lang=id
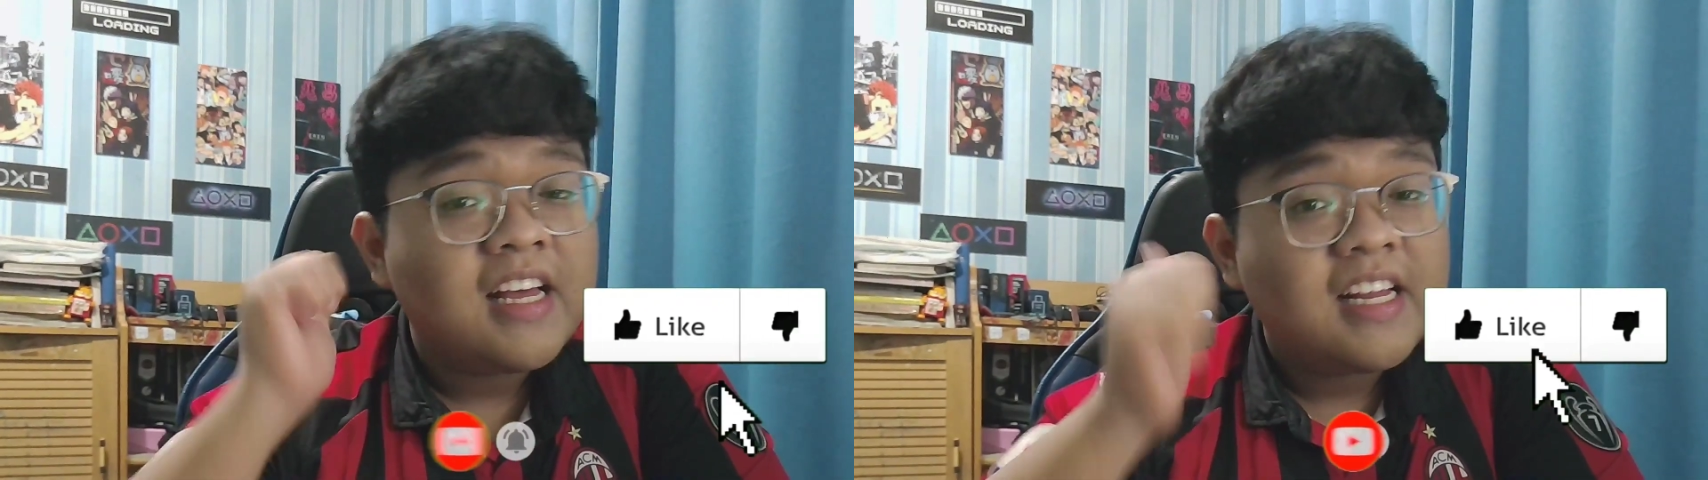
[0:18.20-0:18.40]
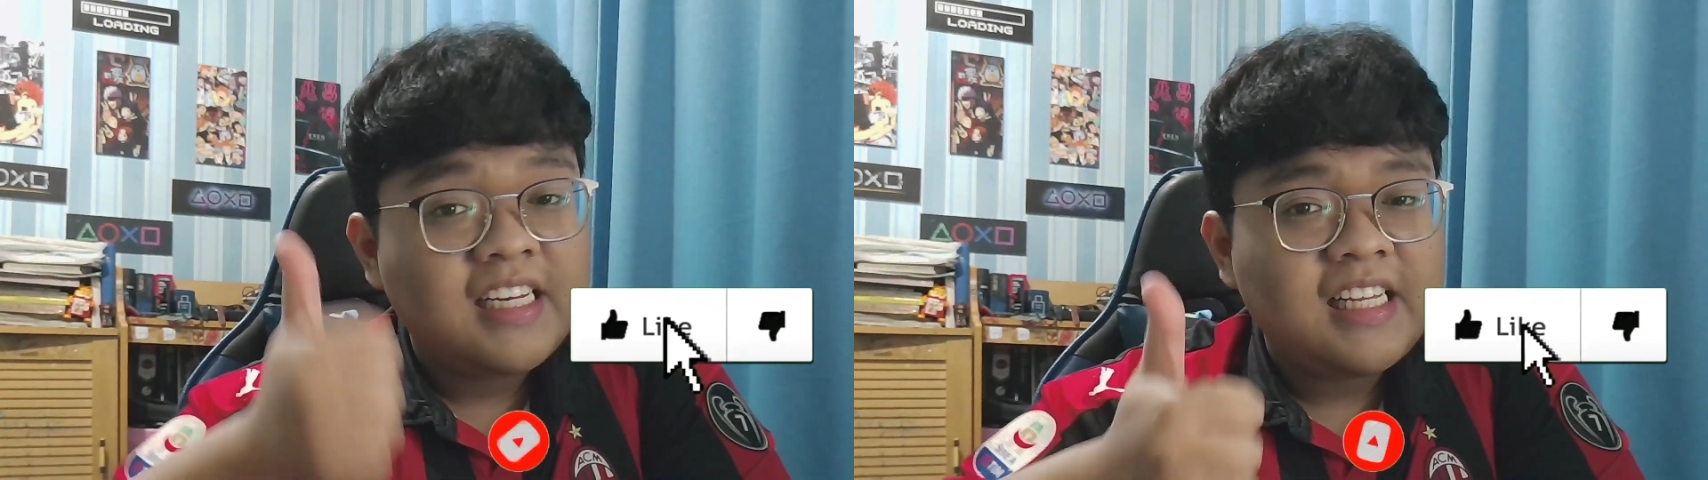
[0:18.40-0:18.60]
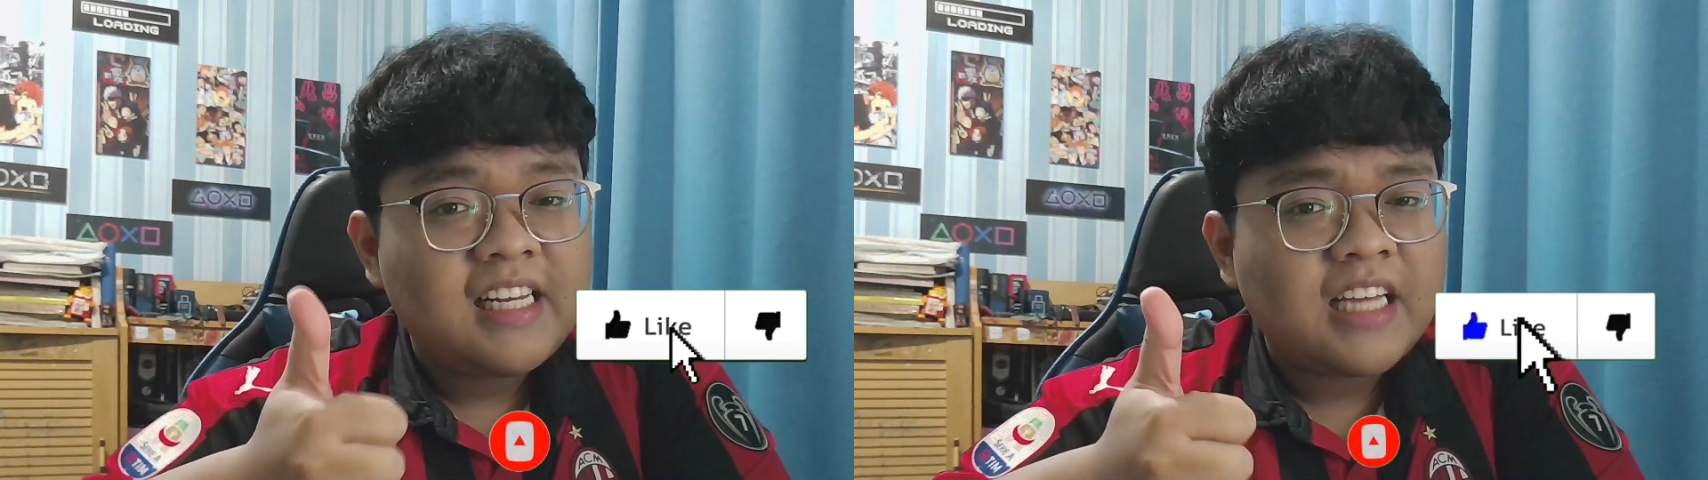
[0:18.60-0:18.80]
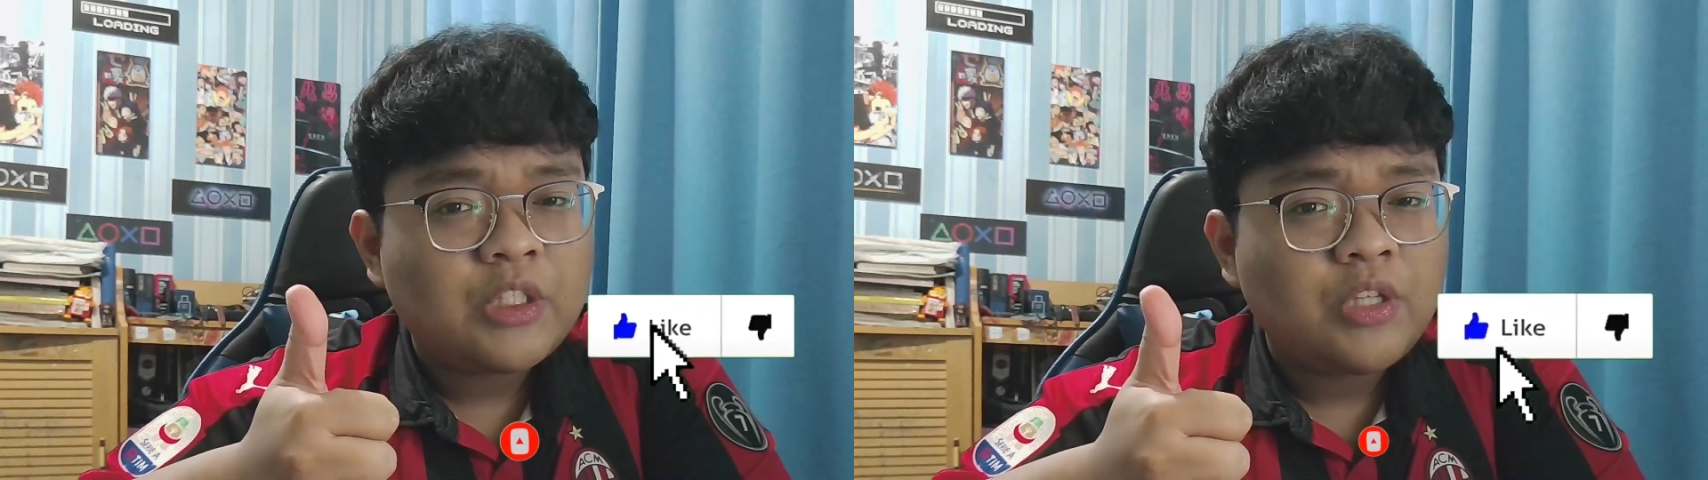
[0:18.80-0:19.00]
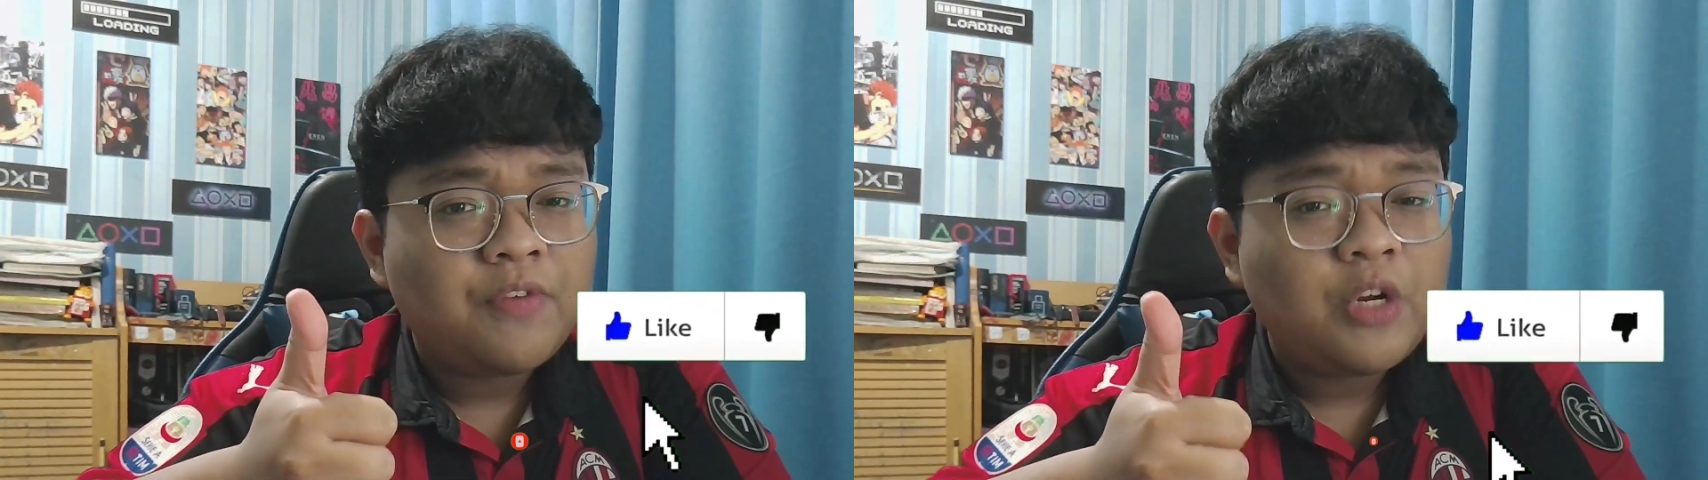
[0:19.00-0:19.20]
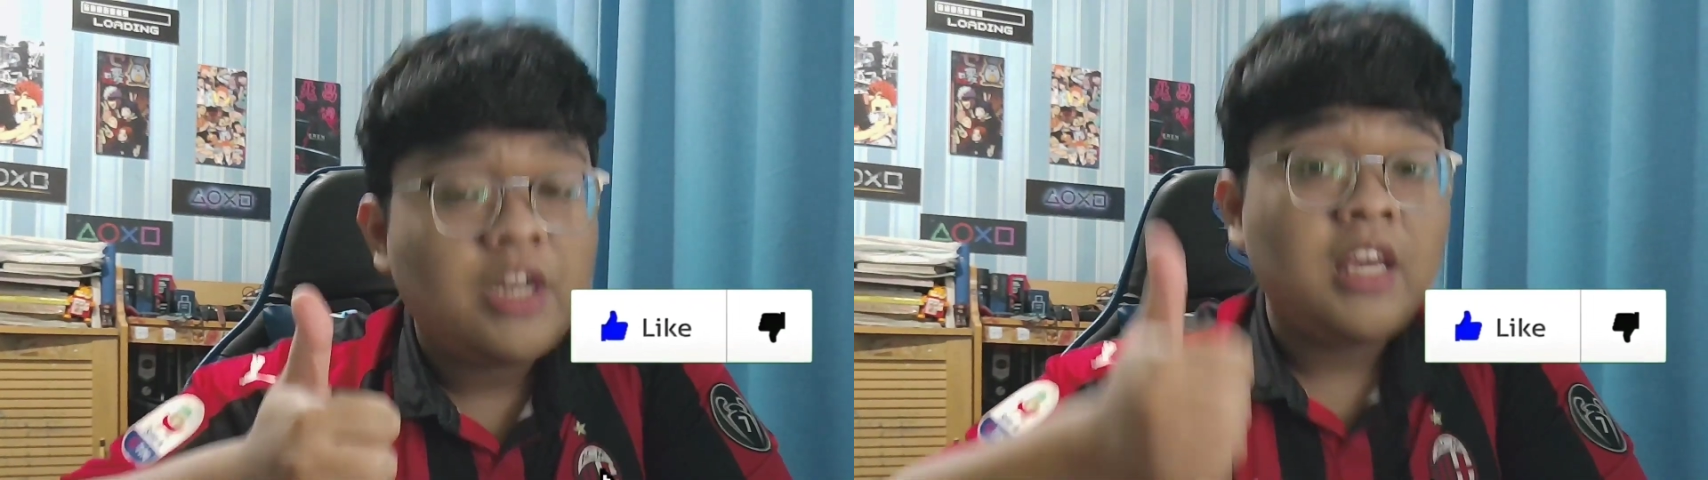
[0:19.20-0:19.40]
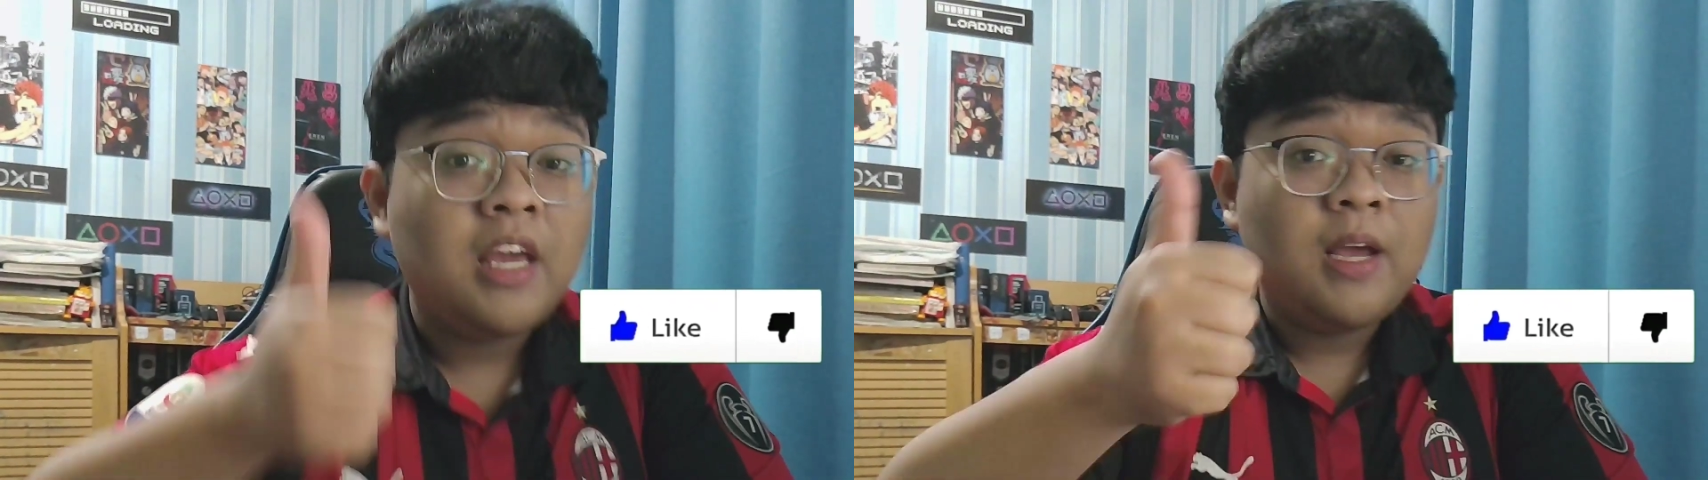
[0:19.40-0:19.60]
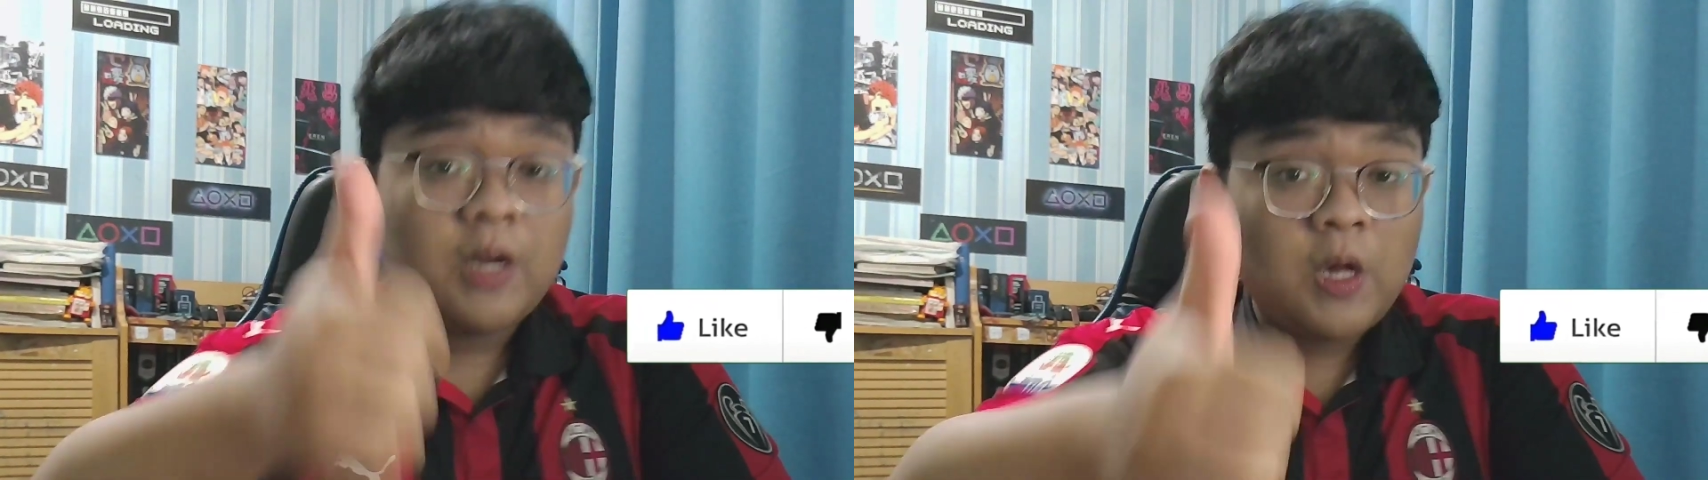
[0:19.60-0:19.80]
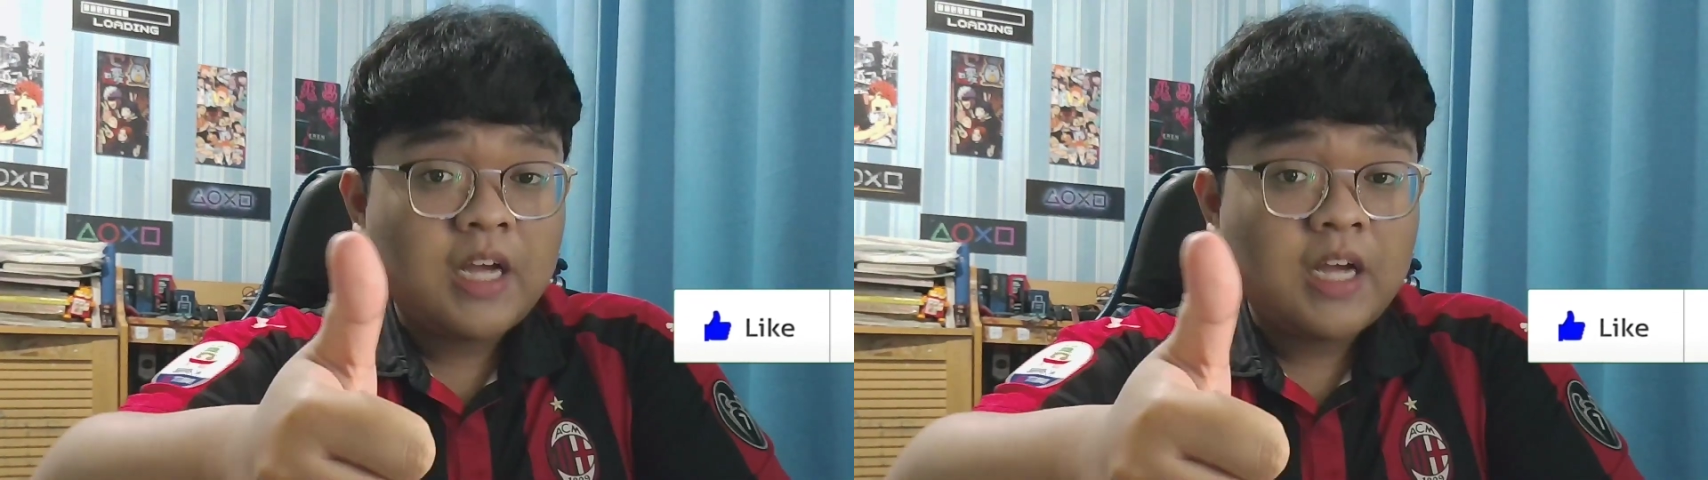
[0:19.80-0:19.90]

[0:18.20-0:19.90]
Di like juga video ini kalau